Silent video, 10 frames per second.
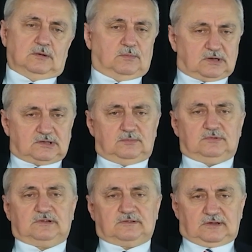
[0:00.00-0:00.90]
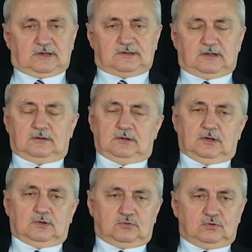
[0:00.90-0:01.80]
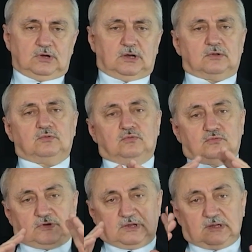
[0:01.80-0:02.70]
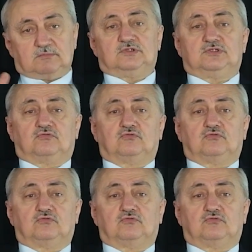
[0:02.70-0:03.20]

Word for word: Baktığımızda zaten dünyanın yüzde yetmişi